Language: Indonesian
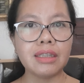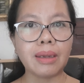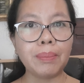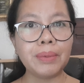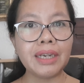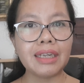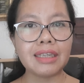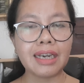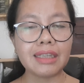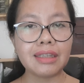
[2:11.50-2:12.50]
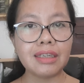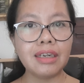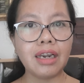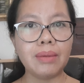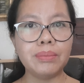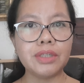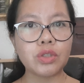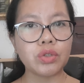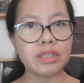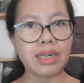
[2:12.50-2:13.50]
tapi hati-hati dalam
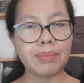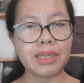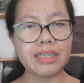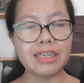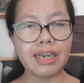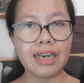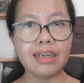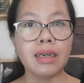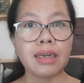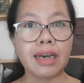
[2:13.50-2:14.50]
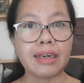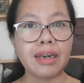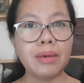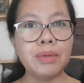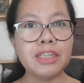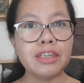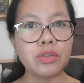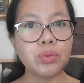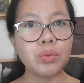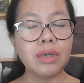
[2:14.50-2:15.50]
bersosial media karena banyak
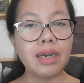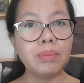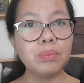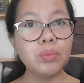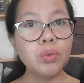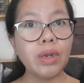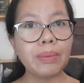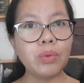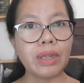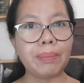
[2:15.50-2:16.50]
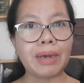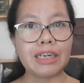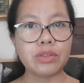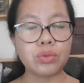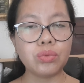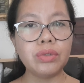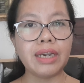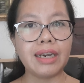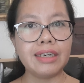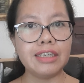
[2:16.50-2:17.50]
juga bule-bule palsu
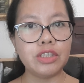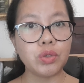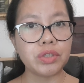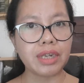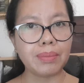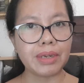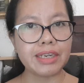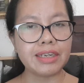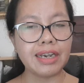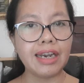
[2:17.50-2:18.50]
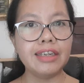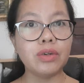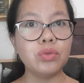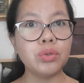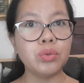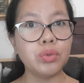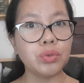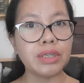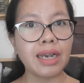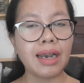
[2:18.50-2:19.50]
yang ada di sosial media yang
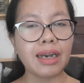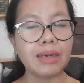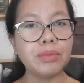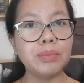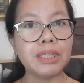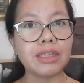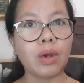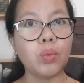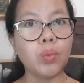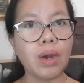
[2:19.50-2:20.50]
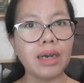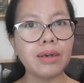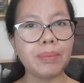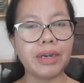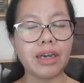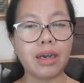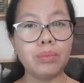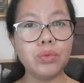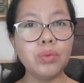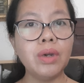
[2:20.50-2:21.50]
ujung-ujungnya akan meminta uang kepada
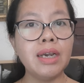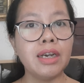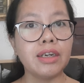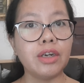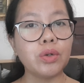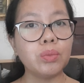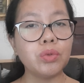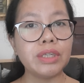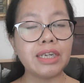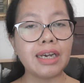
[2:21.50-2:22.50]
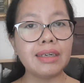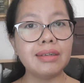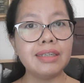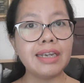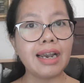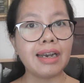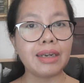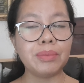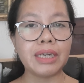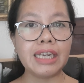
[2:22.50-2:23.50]
kamu dan kemudian dia
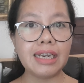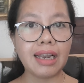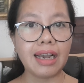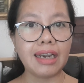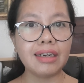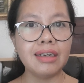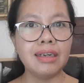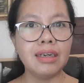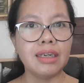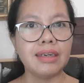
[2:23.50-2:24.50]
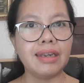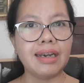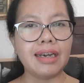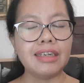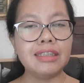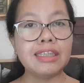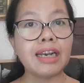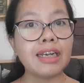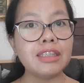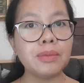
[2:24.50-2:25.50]
akan menghilang dan
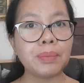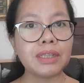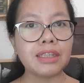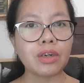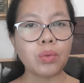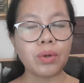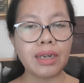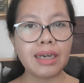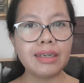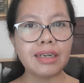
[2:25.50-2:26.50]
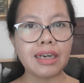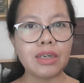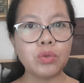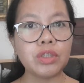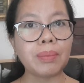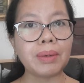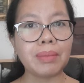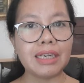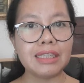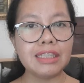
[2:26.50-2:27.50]
jangan cepat tergoda dengan ucapan
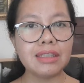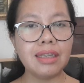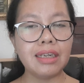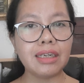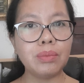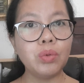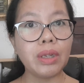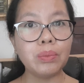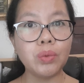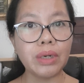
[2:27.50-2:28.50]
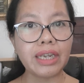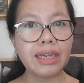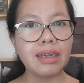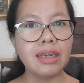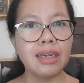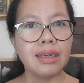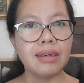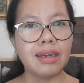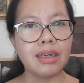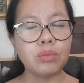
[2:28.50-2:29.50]
manis dari bule-bule
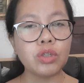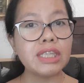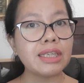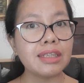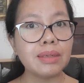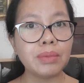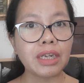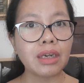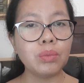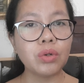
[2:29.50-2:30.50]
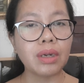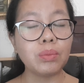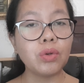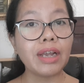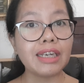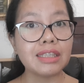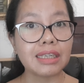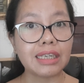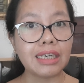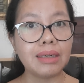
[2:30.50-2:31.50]
dan mungkin saja mereka bukan bule
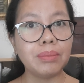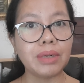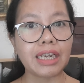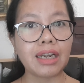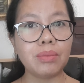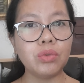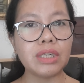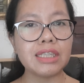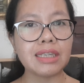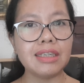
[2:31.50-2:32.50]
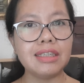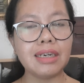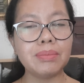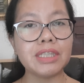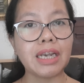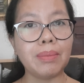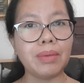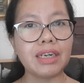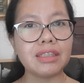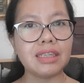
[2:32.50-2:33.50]
asli, mereka mungkin saja
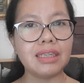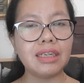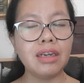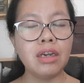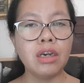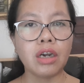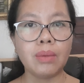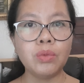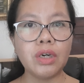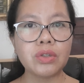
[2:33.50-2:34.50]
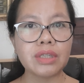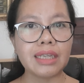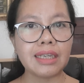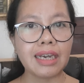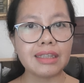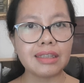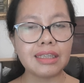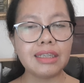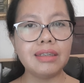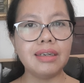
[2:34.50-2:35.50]
menyamar. Jadi kamu harus
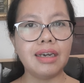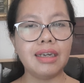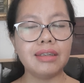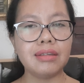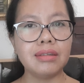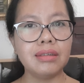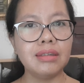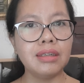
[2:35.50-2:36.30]
hati-hati dan